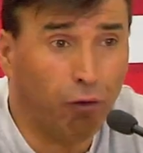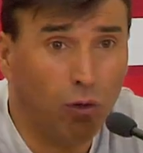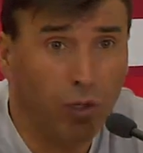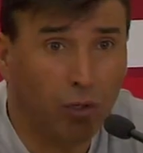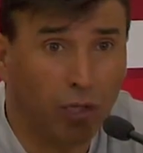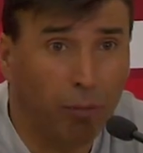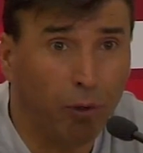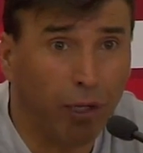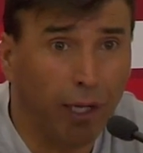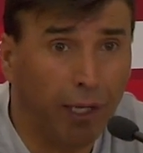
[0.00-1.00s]
fue el único
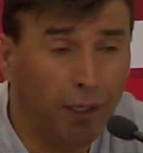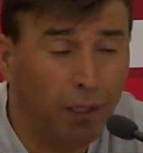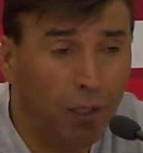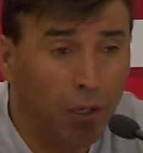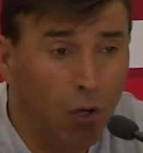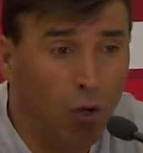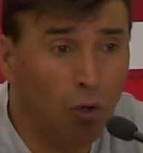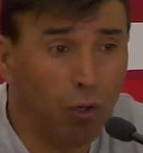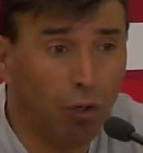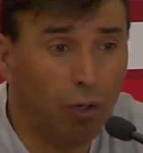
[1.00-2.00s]
equipo que
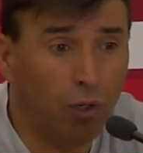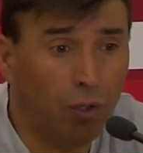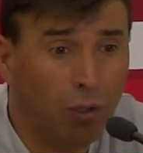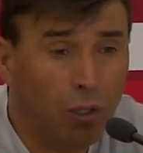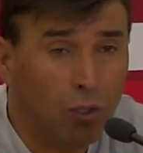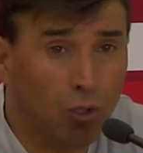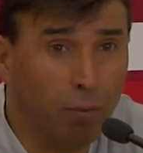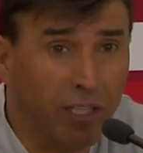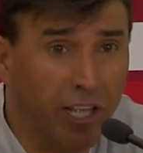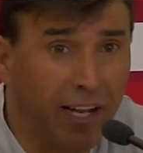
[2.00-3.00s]
logró
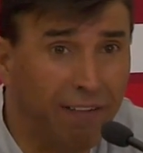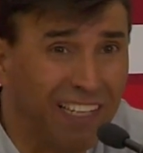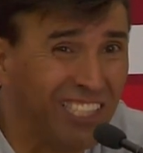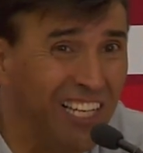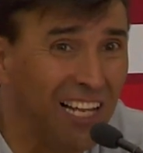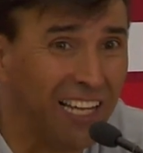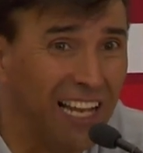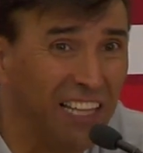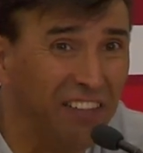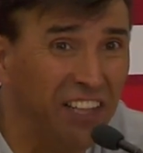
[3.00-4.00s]
someter a Brasil a que
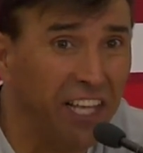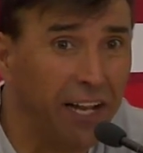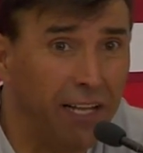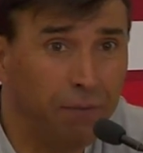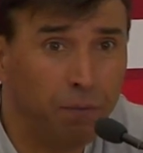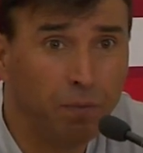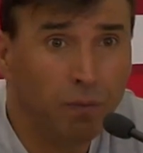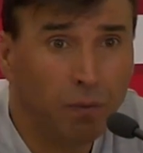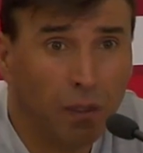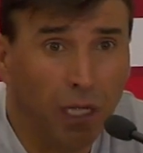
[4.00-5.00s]
la dividiera.
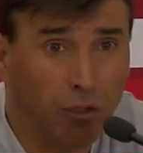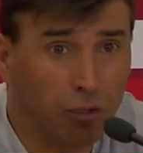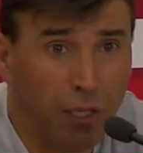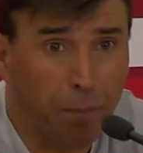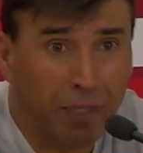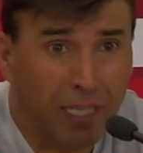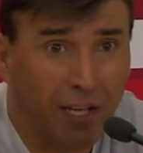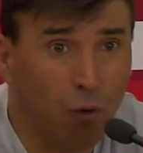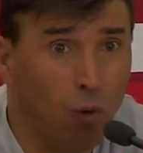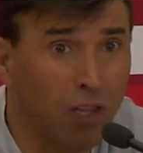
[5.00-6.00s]
Ellos siempre
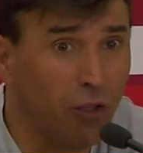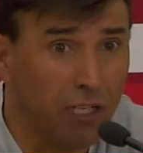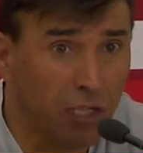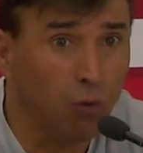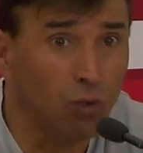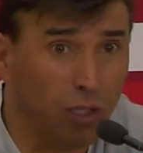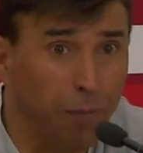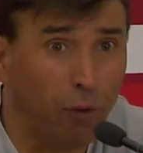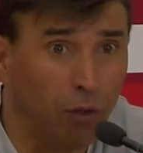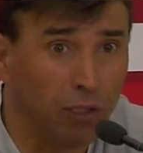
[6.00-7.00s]
salen jugando y en el segundo
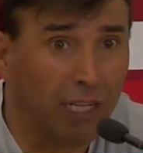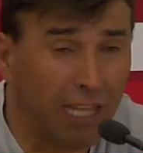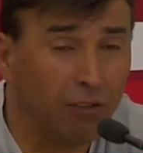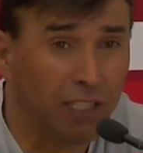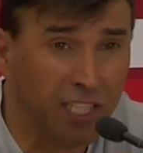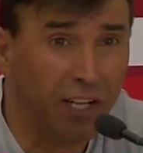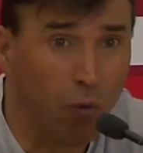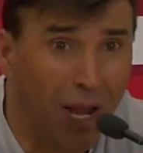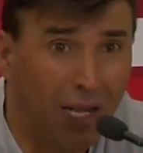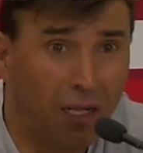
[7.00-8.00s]
tiempo lo trataron de hacer
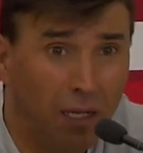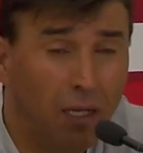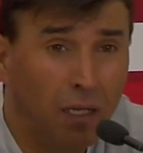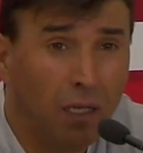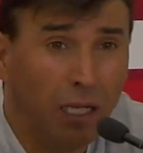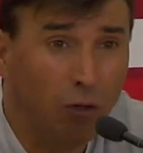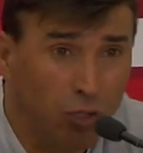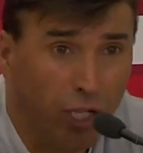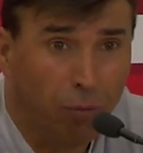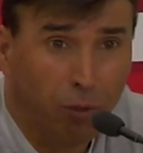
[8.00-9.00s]
igual y lo
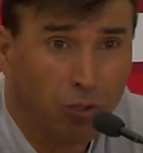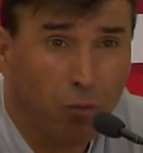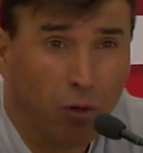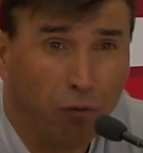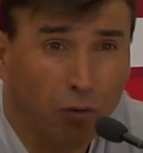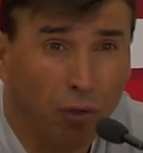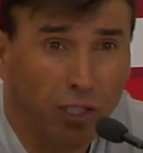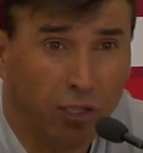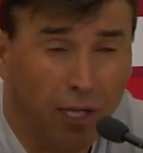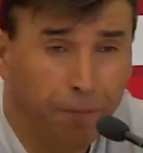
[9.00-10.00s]
hicieron porque son buenos
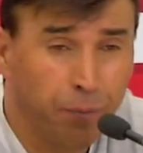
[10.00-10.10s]
futbolistas.